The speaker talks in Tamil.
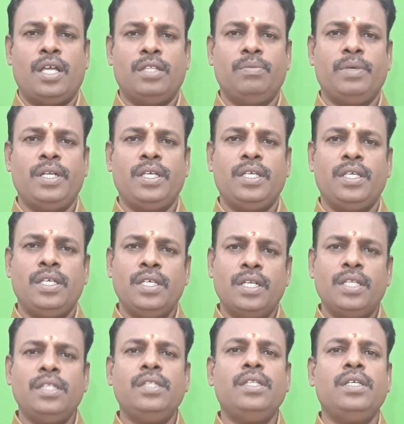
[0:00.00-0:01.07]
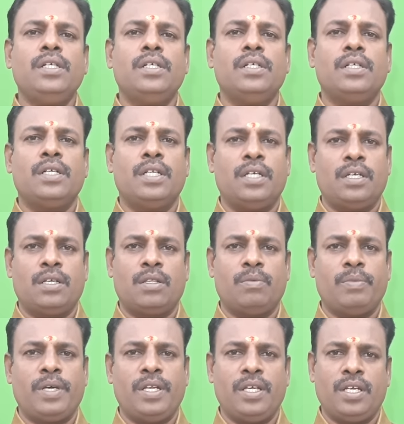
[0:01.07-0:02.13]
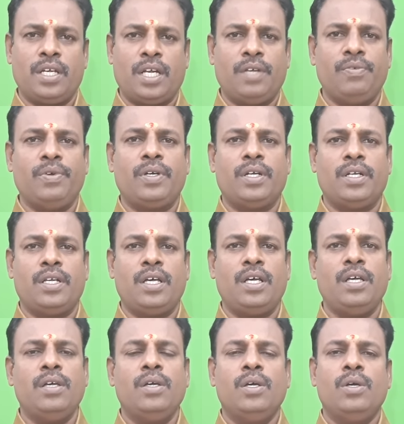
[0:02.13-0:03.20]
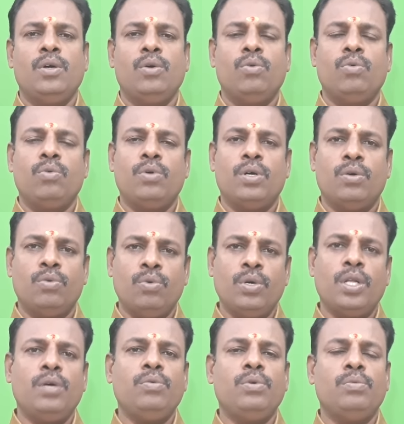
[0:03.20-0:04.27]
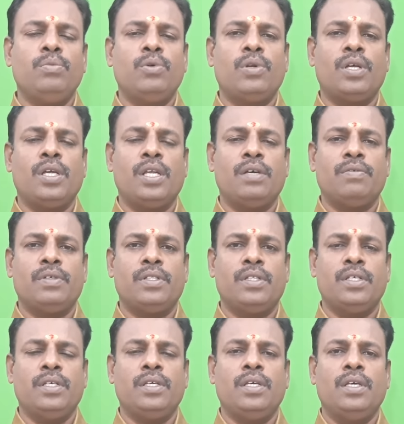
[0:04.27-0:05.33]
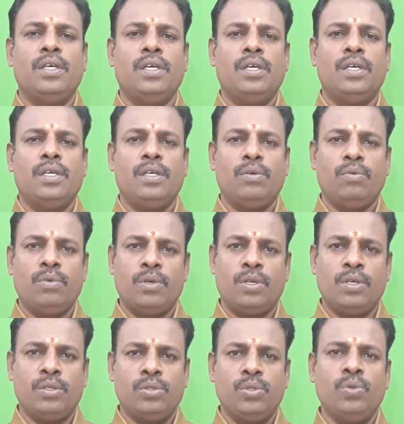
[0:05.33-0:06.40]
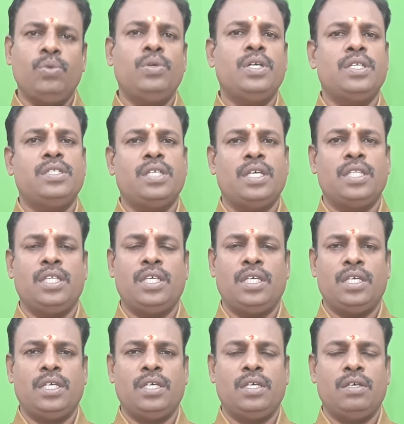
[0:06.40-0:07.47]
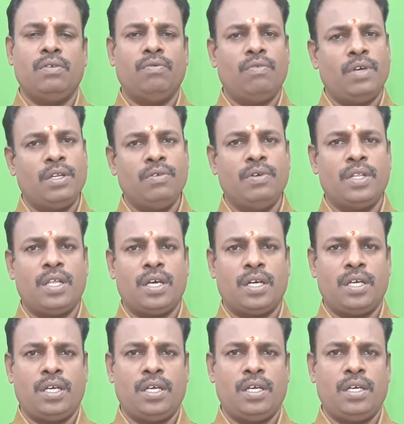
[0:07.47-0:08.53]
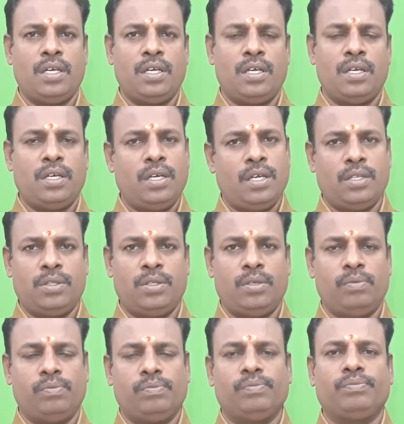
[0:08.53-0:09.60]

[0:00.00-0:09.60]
அந்த மாதிரி இறந்து கிடக்கிறது மாதிரி கனவு கண்டால் உங்கள் உறவு முறையில் வந்து ஒரு துக்க செய்தி வருவதாக அர்த்தம்